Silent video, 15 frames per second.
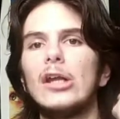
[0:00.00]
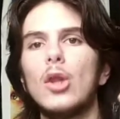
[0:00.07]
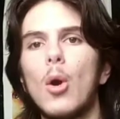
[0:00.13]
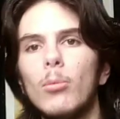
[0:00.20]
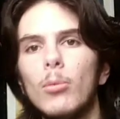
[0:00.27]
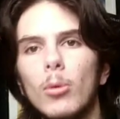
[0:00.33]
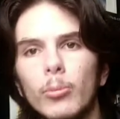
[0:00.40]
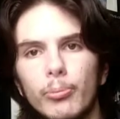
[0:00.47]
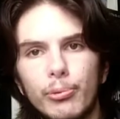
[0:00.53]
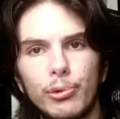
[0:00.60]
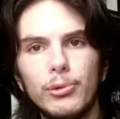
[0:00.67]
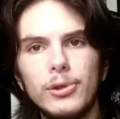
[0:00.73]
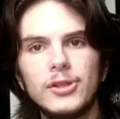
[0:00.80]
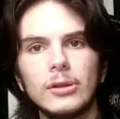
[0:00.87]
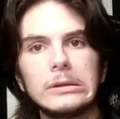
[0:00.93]
un homme en
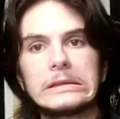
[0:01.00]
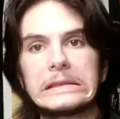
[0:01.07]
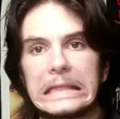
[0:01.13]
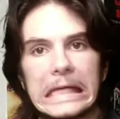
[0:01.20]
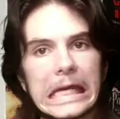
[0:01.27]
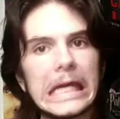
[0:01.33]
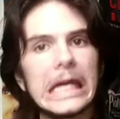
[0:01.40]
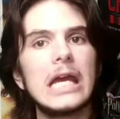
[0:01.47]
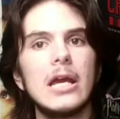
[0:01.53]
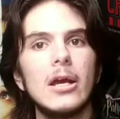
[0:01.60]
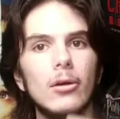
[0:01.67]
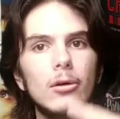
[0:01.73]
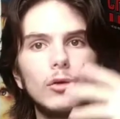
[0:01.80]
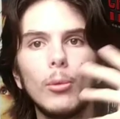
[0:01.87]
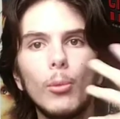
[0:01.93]
puissance et
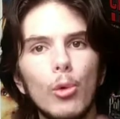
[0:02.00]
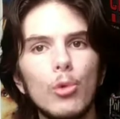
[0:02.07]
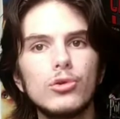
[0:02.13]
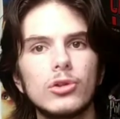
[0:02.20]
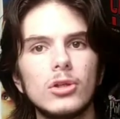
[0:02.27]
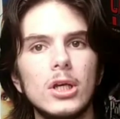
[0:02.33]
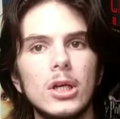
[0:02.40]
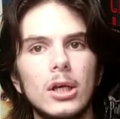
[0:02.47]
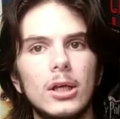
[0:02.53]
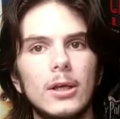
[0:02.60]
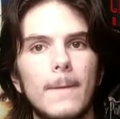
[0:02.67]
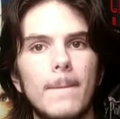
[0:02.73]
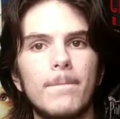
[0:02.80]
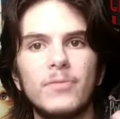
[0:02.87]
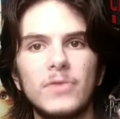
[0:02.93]
euh, Tom Cruise, euh,